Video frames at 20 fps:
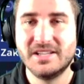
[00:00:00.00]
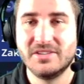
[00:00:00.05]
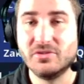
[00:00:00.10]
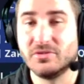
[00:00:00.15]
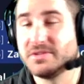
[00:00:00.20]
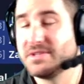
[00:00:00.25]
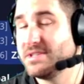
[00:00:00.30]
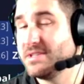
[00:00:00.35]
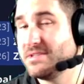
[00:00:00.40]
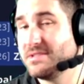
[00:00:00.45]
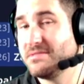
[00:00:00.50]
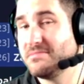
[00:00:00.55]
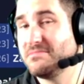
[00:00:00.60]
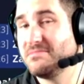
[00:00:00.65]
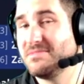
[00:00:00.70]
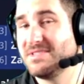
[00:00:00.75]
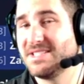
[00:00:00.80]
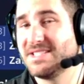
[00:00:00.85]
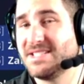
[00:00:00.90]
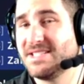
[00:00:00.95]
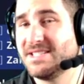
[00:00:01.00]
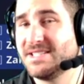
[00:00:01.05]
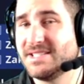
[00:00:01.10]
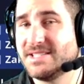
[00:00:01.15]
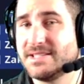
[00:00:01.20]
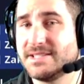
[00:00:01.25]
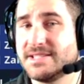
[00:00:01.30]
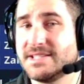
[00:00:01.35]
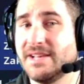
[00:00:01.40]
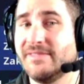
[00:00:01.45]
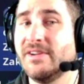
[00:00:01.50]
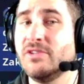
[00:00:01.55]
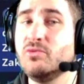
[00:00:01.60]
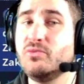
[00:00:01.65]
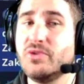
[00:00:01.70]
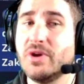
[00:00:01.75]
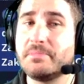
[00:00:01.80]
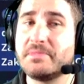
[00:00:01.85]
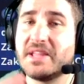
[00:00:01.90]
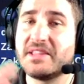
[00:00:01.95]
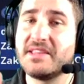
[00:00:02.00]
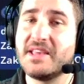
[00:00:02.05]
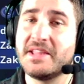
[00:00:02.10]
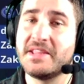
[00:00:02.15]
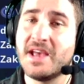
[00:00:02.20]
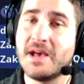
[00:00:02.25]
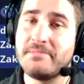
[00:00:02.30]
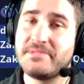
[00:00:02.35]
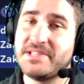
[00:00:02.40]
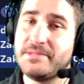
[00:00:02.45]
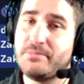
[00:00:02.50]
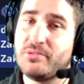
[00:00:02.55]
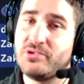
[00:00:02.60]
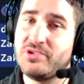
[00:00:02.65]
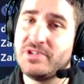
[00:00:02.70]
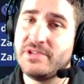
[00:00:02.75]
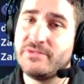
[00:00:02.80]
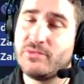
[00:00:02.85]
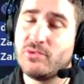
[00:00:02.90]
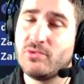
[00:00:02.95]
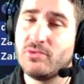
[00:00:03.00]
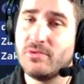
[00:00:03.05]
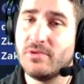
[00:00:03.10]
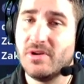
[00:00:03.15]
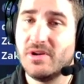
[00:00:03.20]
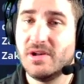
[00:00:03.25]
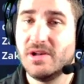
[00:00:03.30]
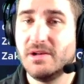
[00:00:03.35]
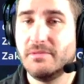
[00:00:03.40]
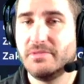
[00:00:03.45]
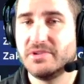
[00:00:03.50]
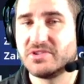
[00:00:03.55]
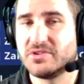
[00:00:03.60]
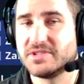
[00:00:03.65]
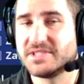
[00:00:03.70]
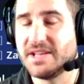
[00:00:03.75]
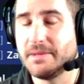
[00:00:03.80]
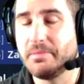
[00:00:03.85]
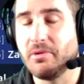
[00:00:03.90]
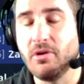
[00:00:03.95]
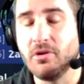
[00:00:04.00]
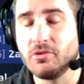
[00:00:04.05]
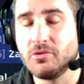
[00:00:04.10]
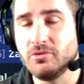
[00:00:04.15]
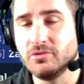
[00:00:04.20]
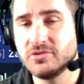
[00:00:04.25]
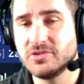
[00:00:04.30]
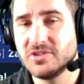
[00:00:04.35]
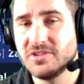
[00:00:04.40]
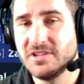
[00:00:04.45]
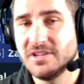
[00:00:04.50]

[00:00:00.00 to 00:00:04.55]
Donc ça va nous faire peut-être gagner un petit peu de niveau parce que ça prend en compte,